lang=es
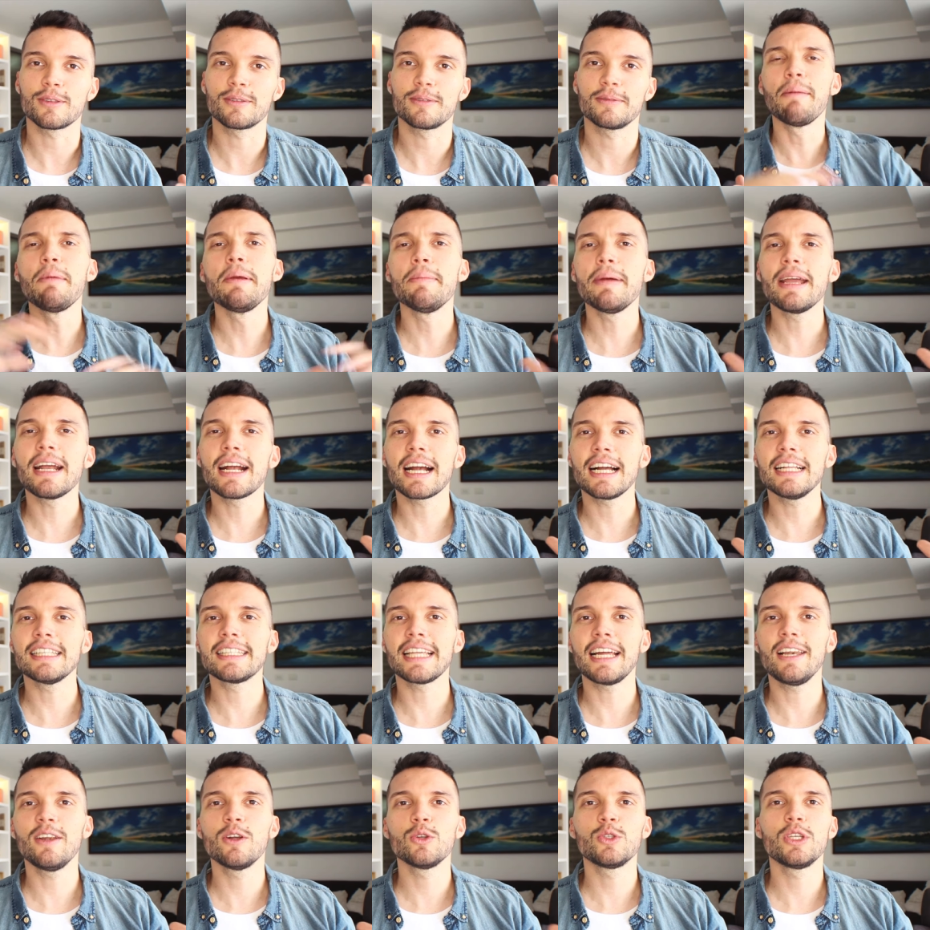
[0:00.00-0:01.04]
A mí me
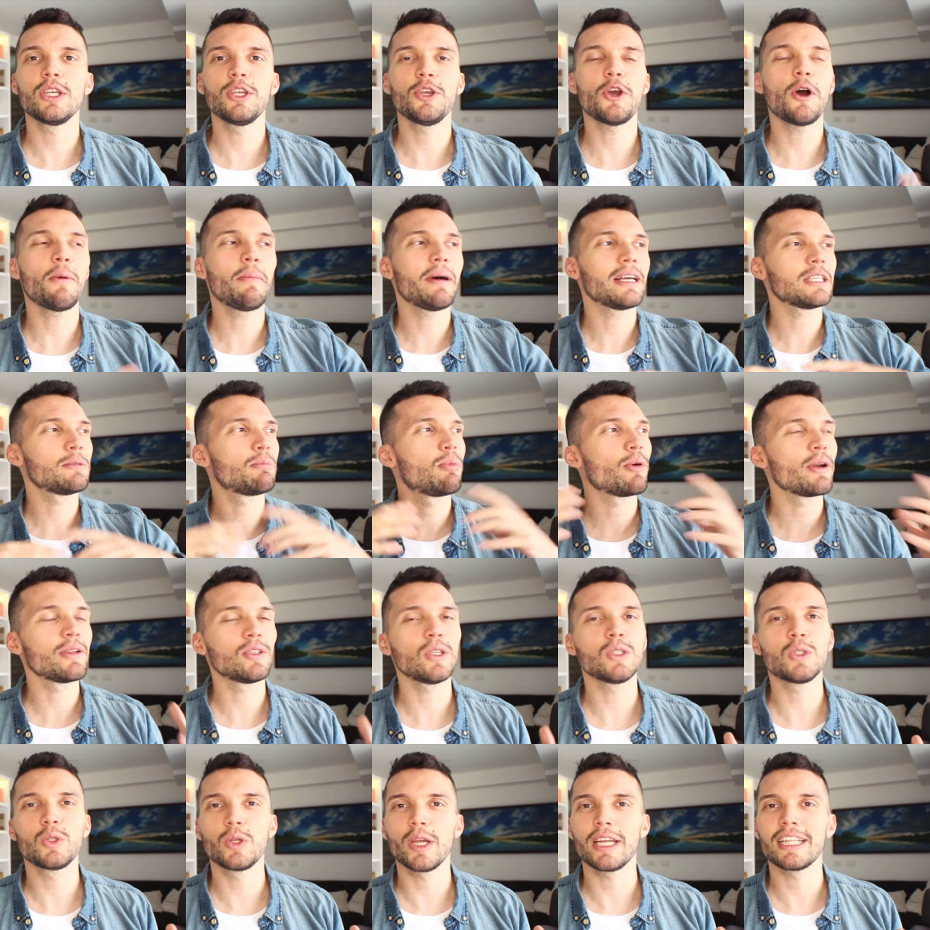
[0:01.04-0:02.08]
encantan los idiomas, por eso
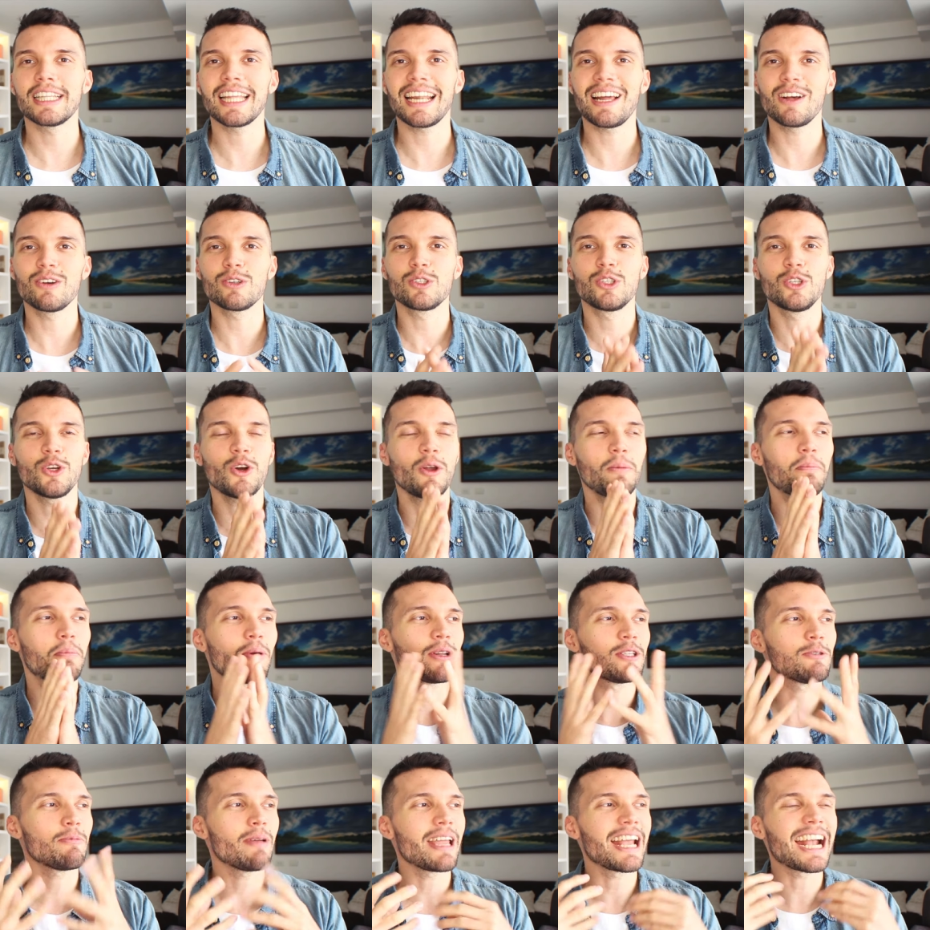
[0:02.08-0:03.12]
estudié traducción, por
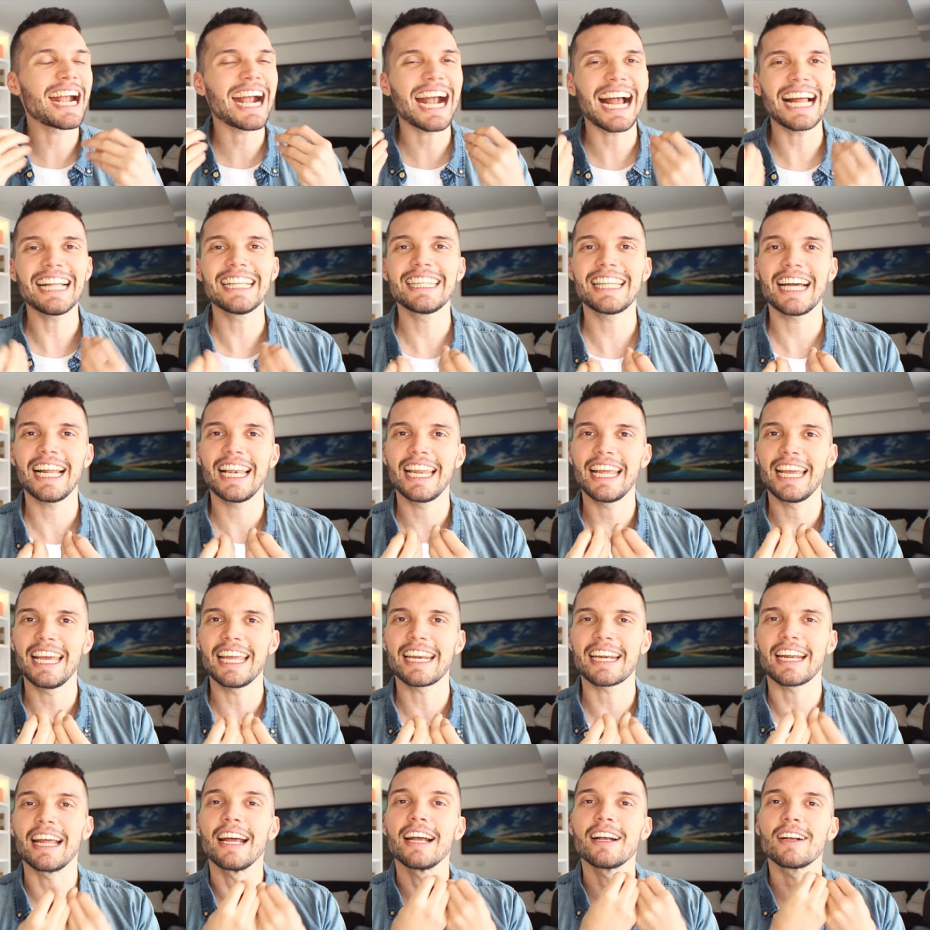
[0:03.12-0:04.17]
eso me encanta leer